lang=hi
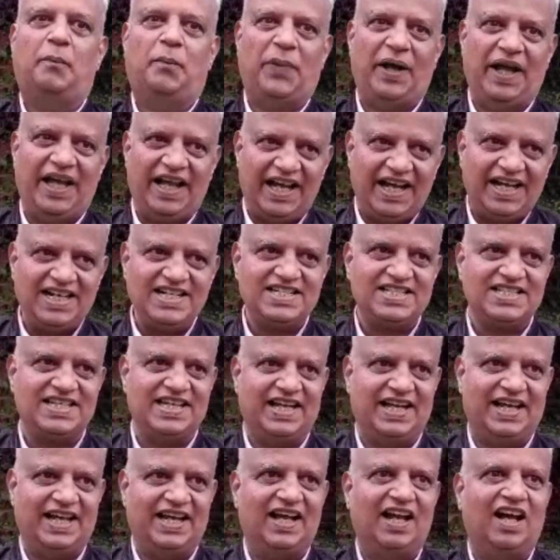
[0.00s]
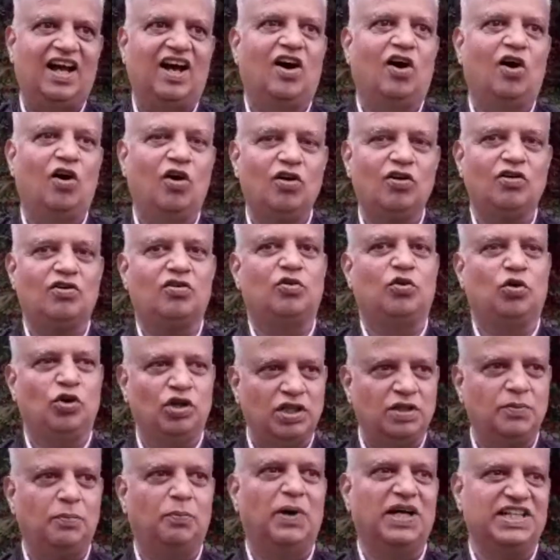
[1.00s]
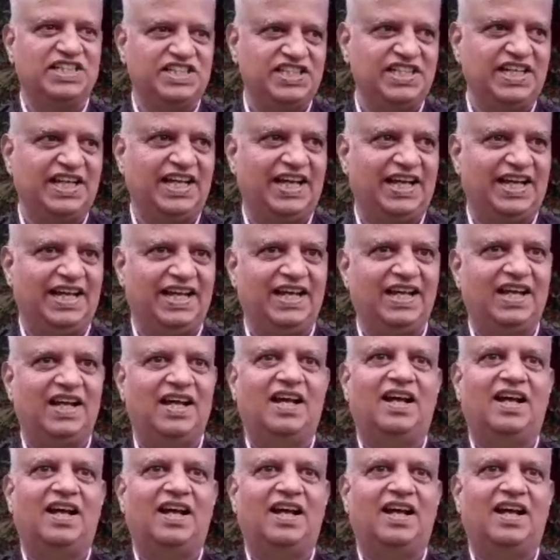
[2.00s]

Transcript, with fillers: पेरेंट्स हैं और खुद बच्चे हैं